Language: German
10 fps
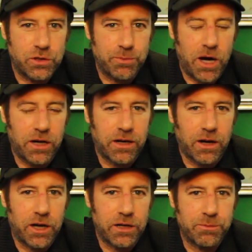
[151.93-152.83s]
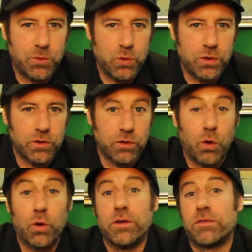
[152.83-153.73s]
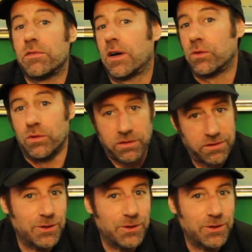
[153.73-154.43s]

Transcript: Die machen gerade Buden und ja gut,